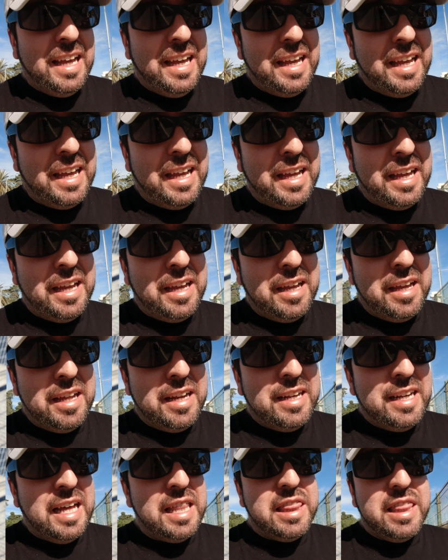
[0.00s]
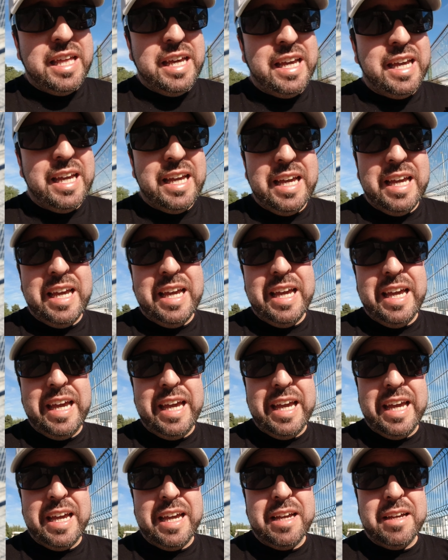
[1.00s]
eh, nace
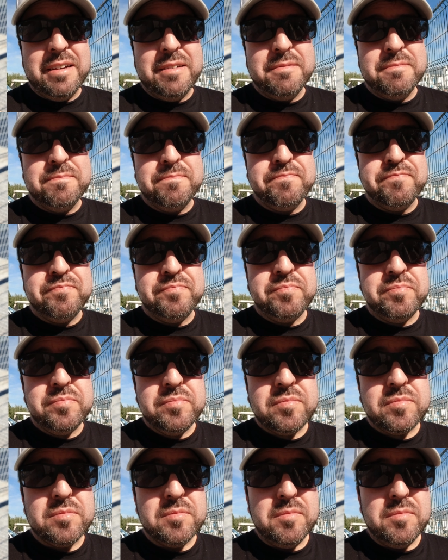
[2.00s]
en,